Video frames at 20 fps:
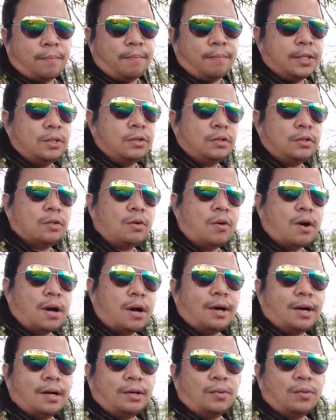yung video to
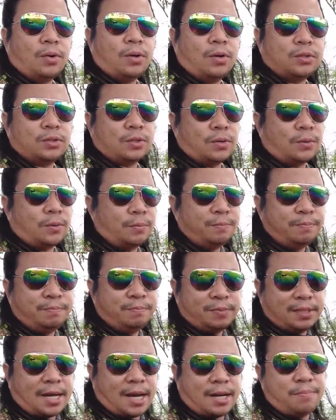hanggang dulo. So,
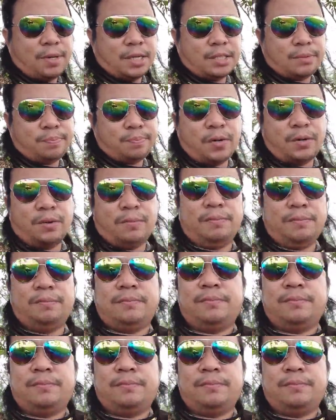God bless po.